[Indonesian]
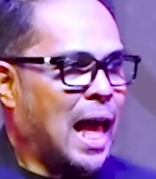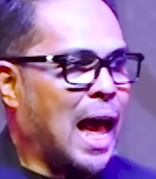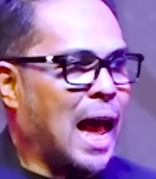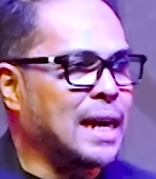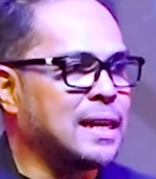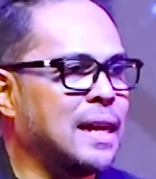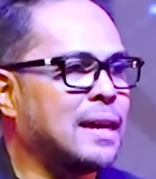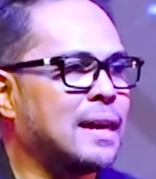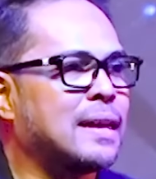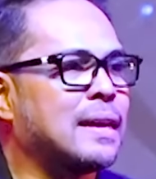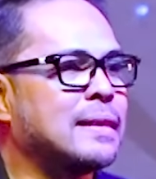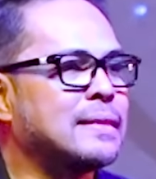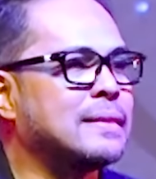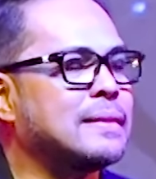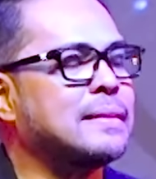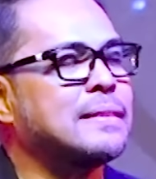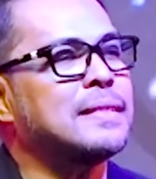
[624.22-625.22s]
Ada
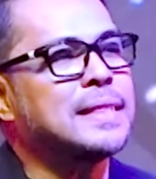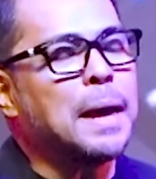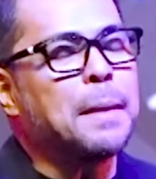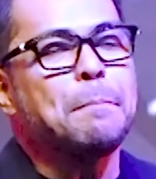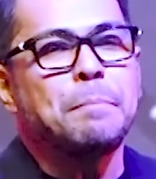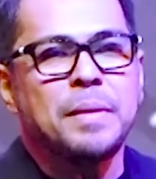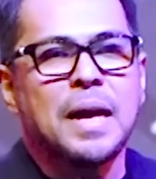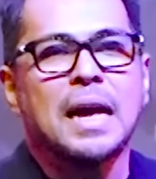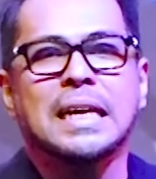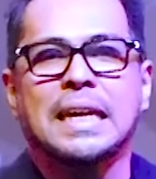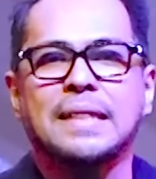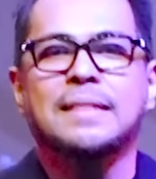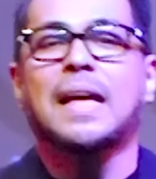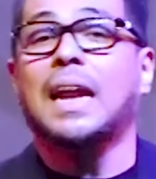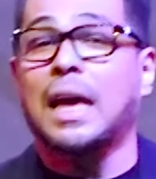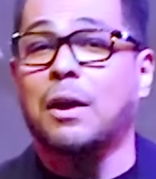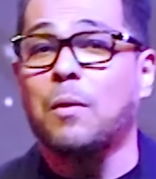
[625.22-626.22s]
step yang
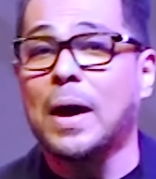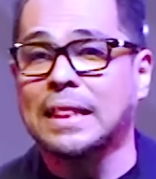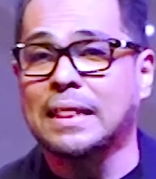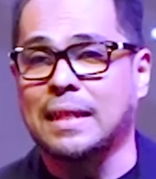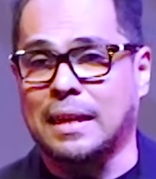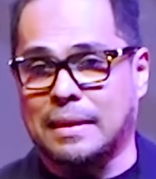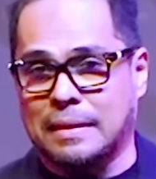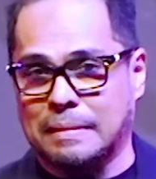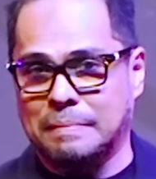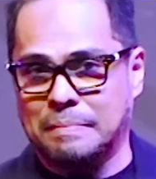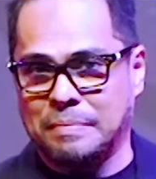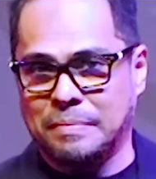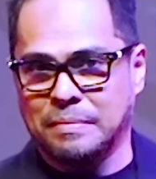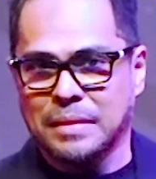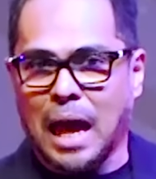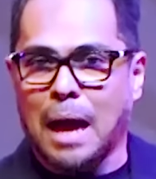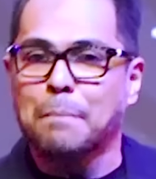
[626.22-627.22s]
kita lewatin
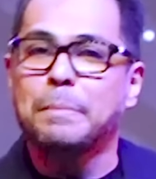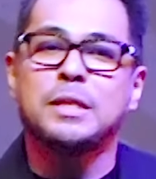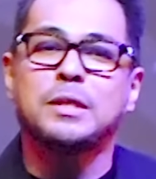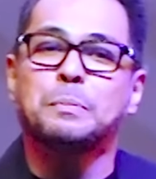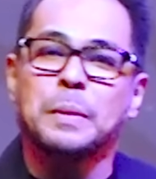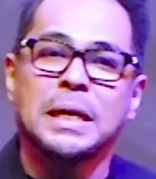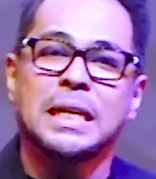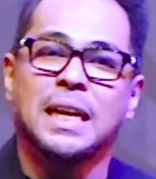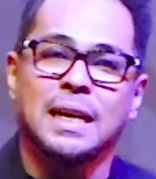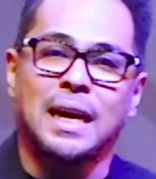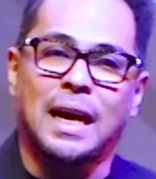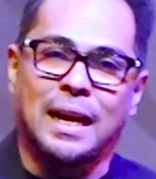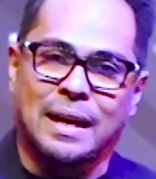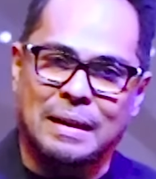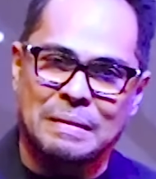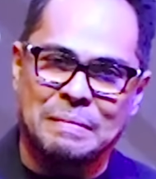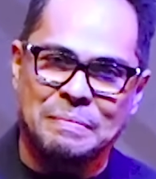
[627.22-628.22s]
abis
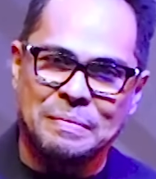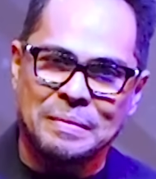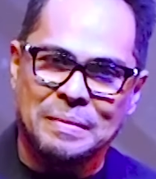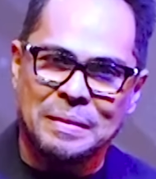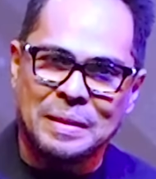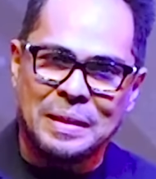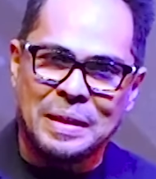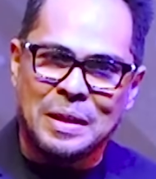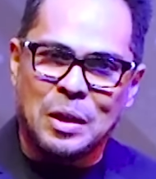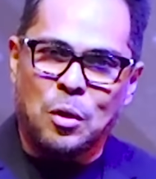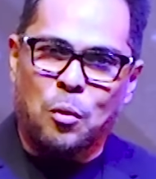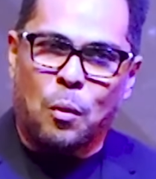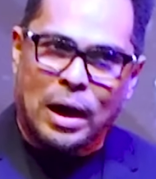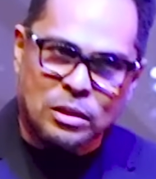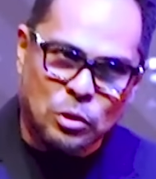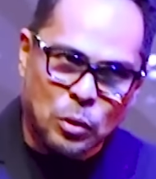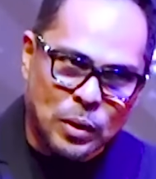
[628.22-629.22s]
mendengar
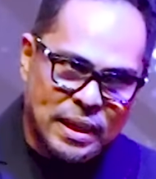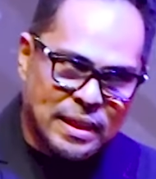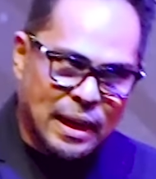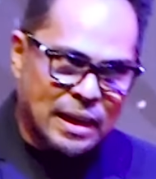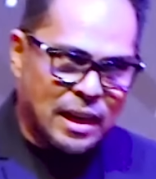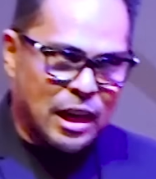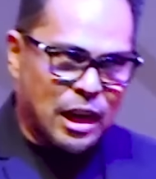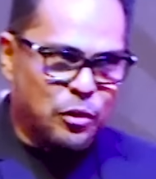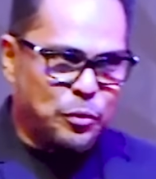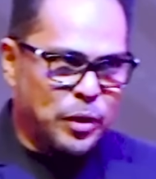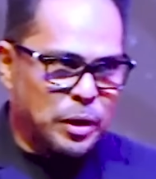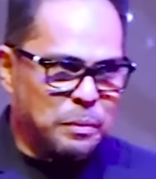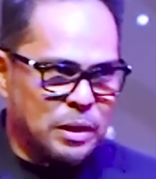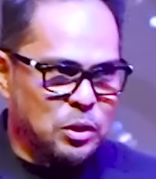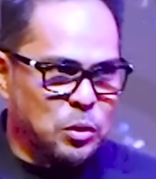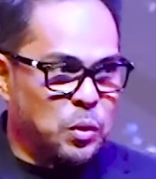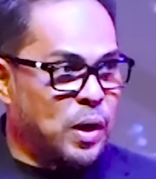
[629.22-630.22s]
Waktu kita dengar
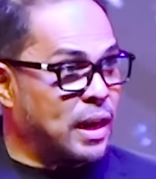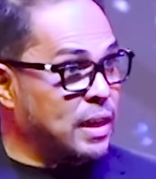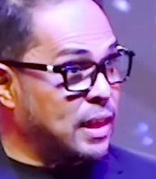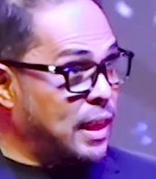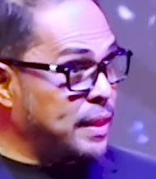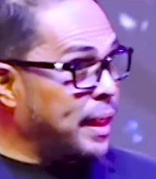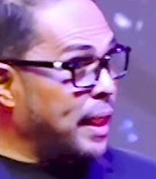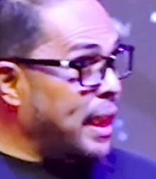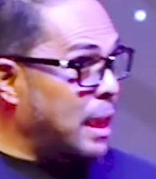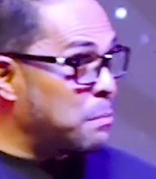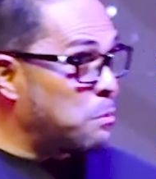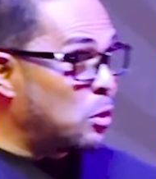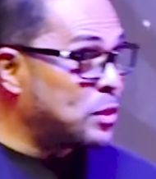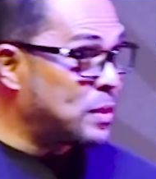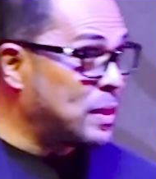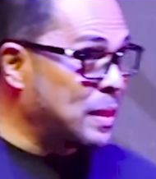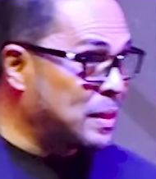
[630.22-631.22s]
firman Tuhan, kita
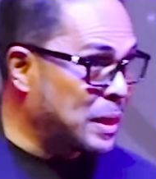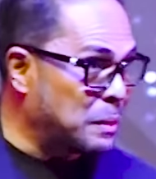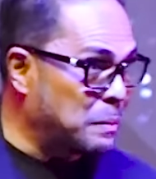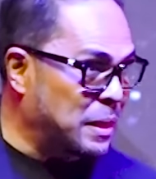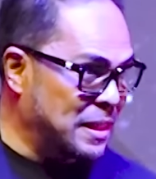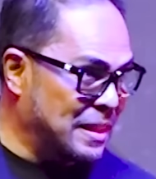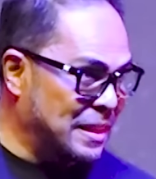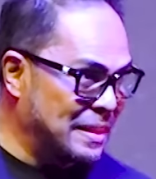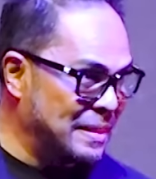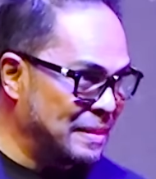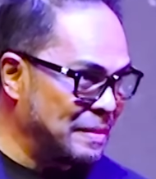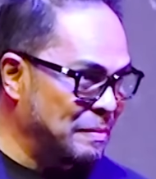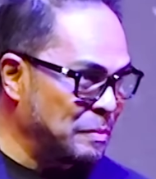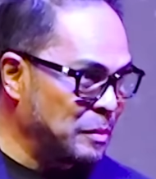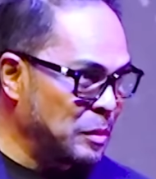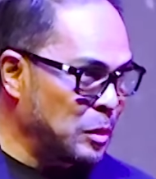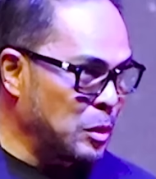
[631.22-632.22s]
emosi terimanya.
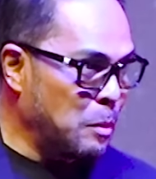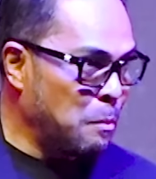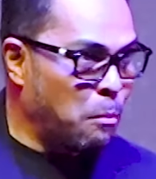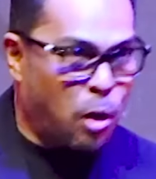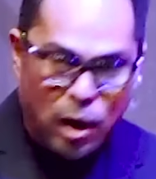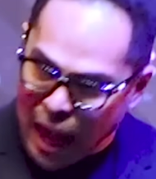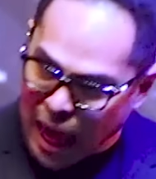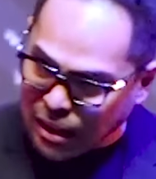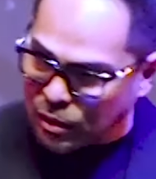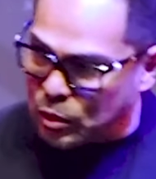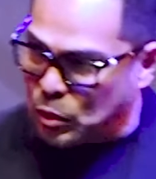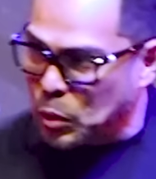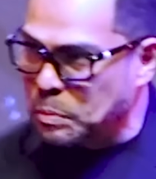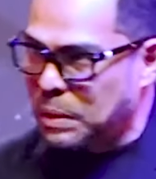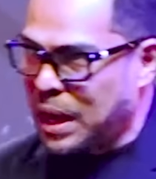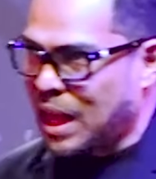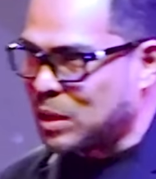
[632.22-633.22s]
Mau
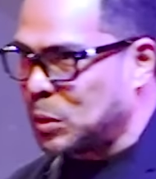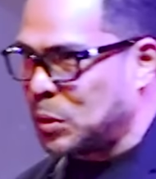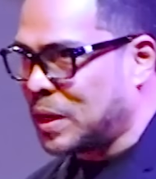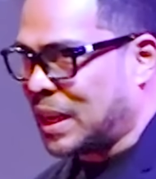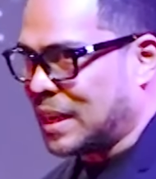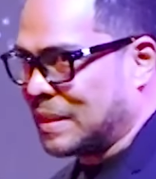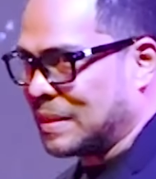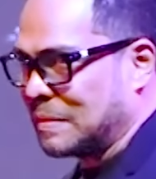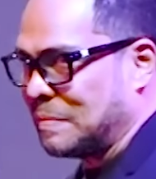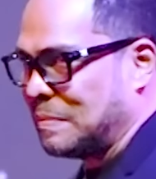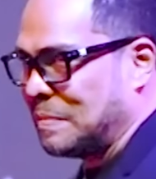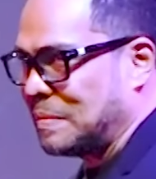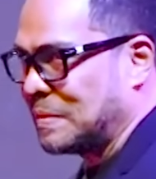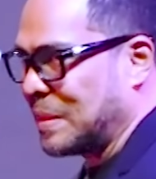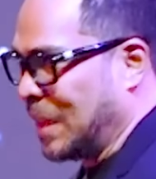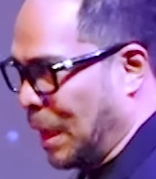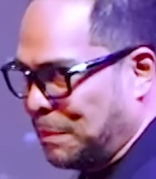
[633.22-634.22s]
langsung melakukan,
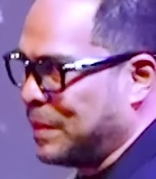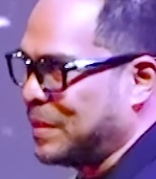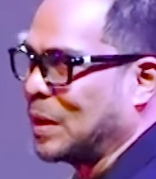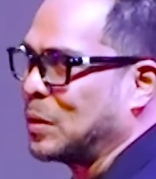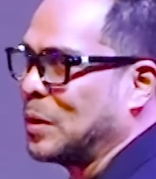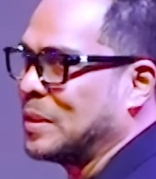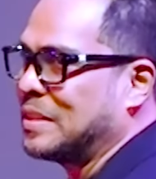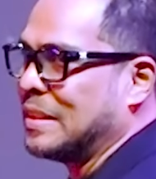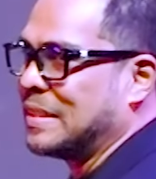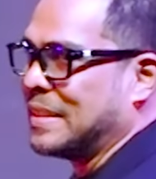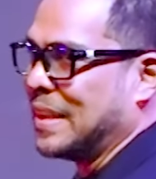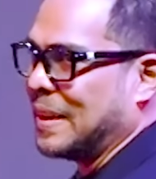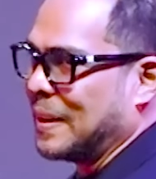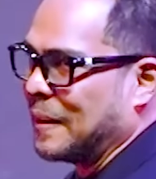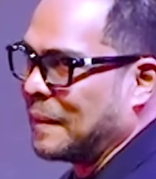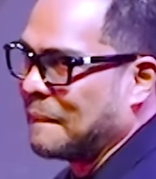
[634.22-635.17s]
nggak bisa konsisten.